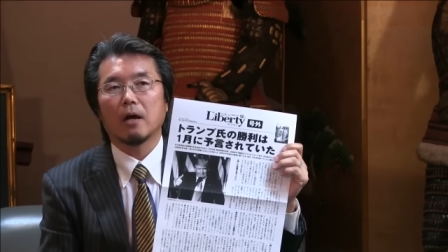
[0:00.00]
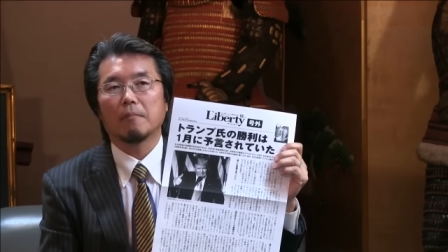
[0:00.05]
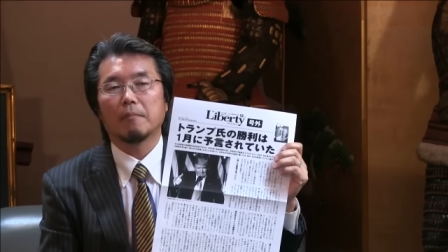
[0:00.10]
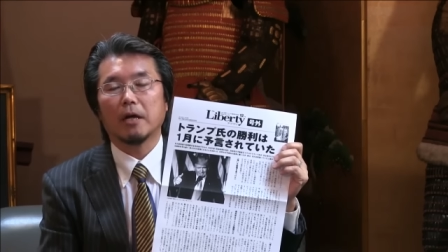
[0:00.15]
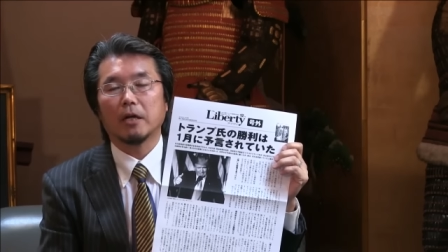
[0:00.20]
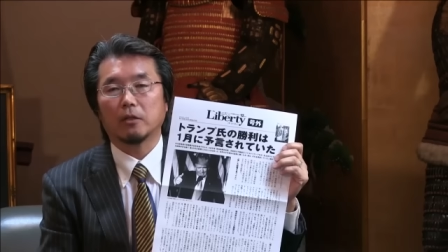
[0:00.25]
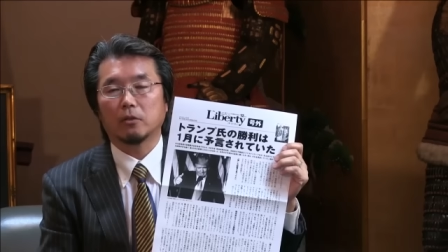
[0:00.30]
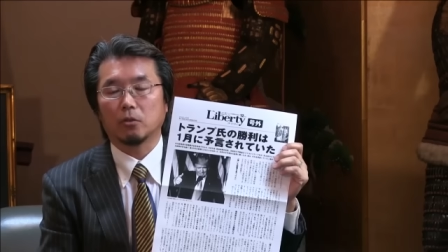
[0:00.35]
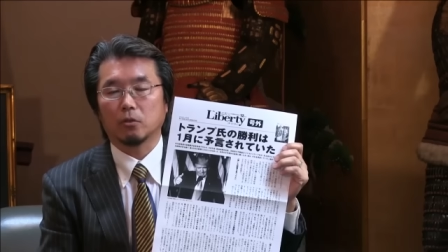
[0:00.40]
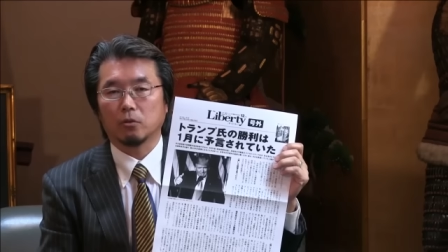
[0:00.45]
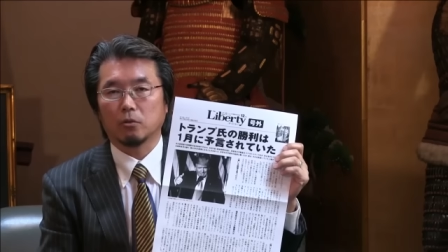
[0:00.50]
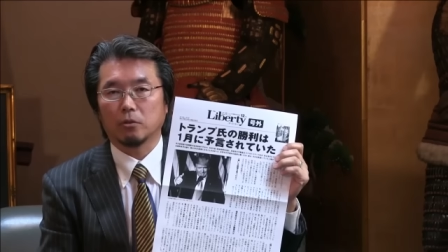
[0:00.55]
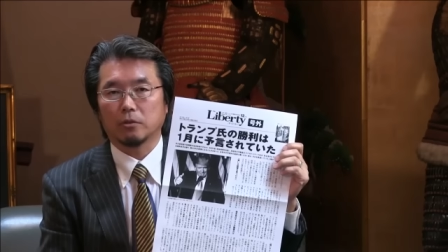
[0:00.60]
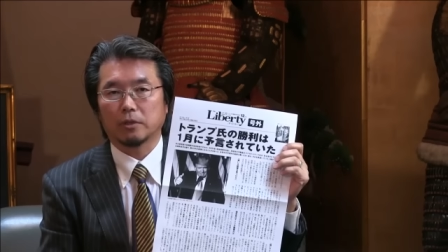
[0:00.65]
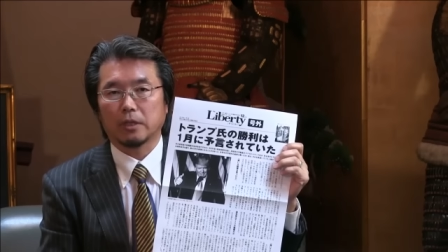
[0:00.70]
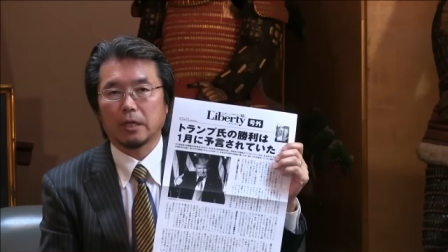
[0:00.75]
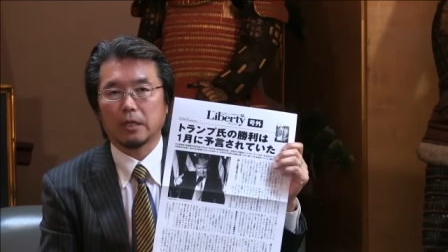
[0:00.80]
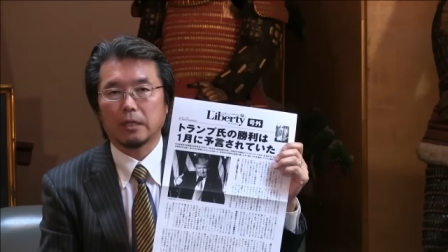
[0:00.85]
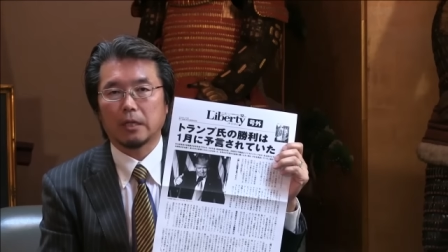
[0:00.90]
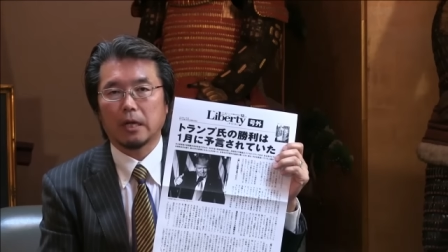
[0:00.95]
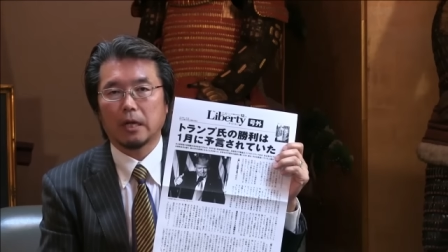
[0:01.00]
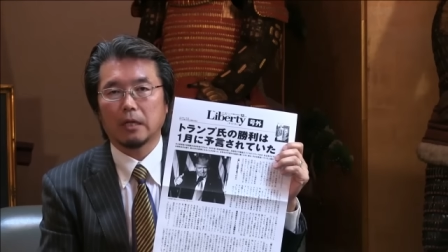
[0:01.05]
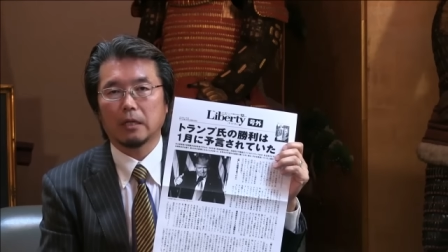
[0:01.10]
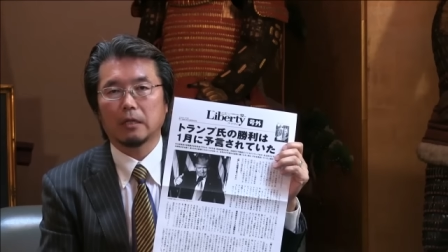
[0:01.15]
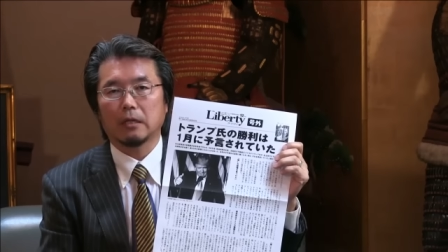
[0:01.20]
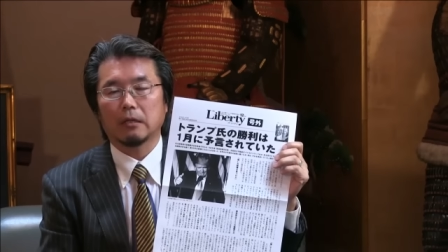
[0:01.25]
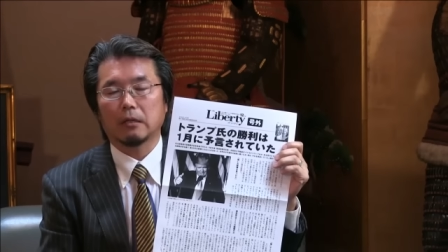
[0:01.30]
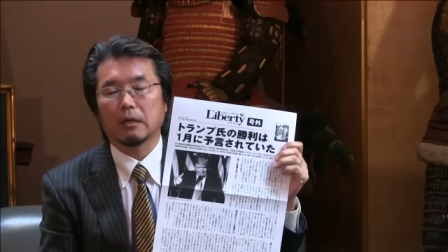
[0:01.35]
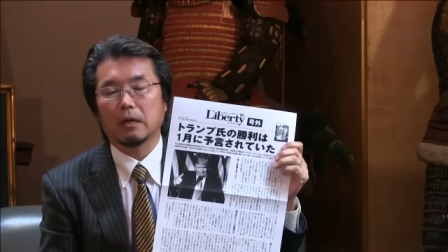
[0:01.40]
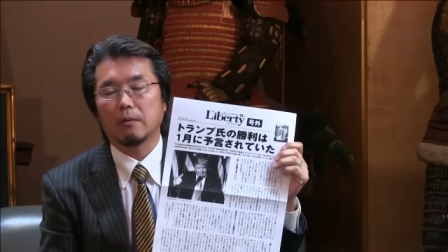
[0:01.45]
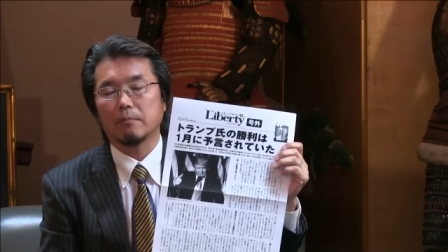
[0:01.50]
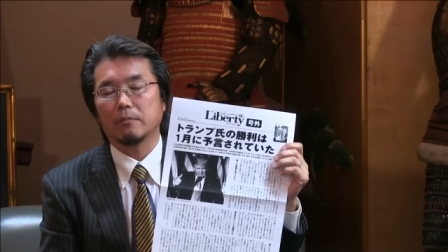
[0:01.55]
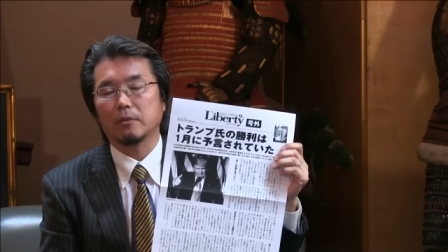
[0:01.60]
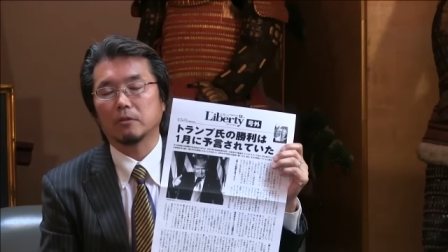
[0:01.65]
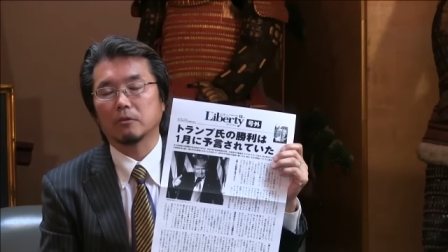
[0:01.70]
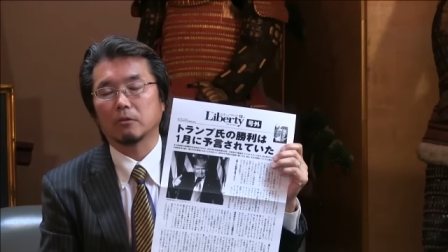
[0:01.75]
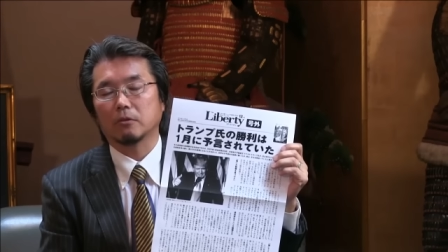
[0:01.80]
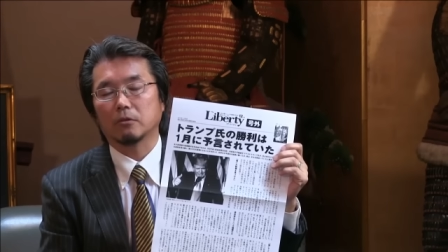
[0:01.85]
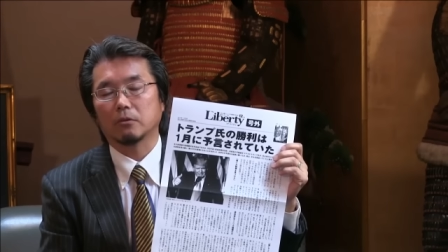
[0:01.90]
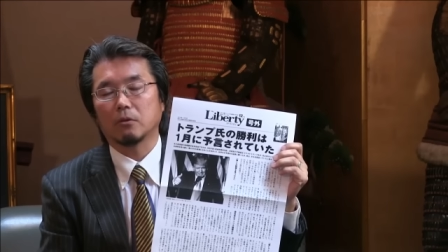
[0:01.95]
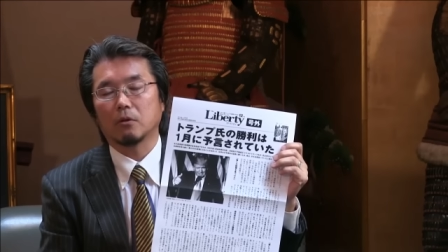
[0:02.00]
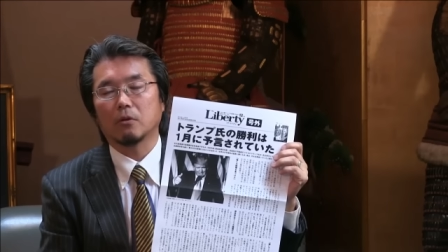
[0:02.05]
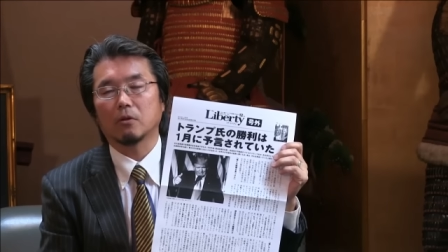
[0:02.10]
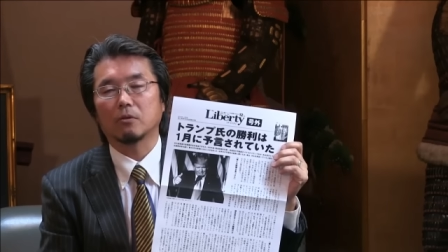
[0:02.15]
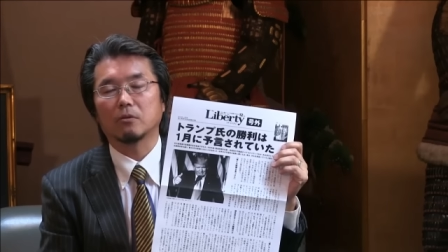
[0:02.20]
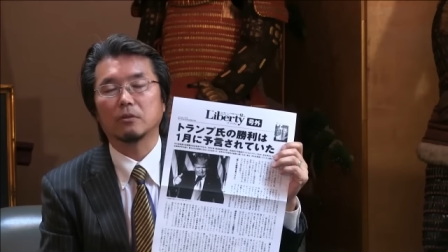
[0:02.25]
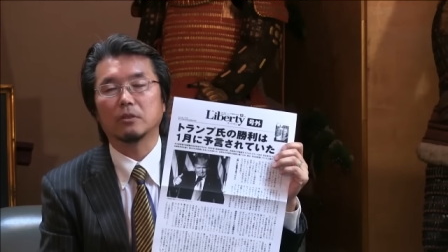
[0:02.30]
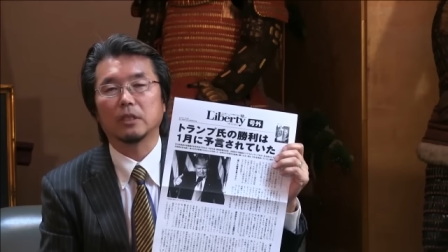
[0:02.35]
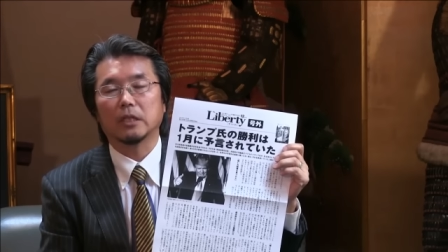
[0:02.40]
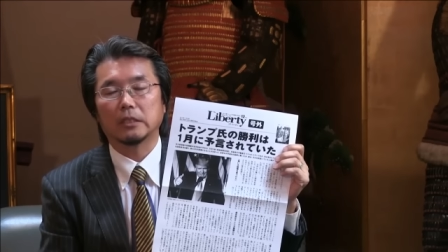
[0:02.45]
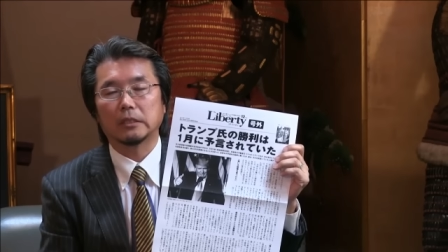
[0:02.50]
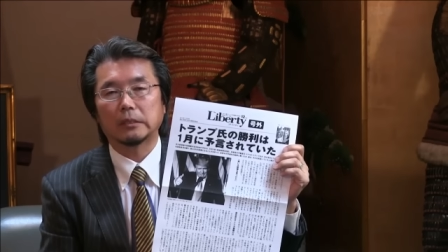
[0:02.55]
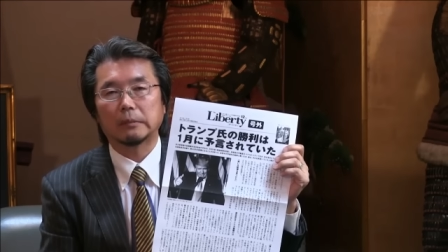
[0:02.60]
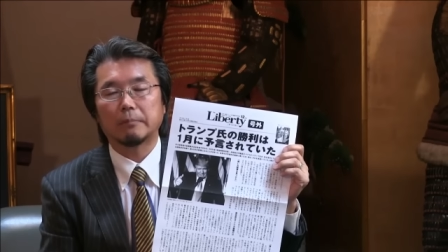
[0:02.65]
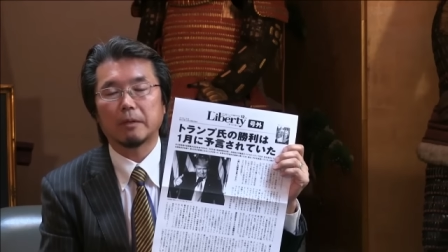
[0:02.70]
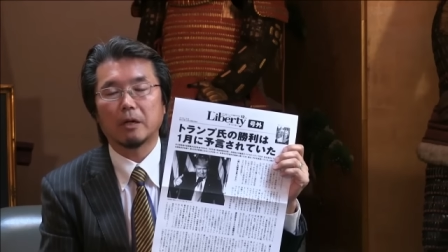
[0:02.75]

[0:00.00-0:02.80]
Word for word: まあ、一党独裁であり漢民族の国です。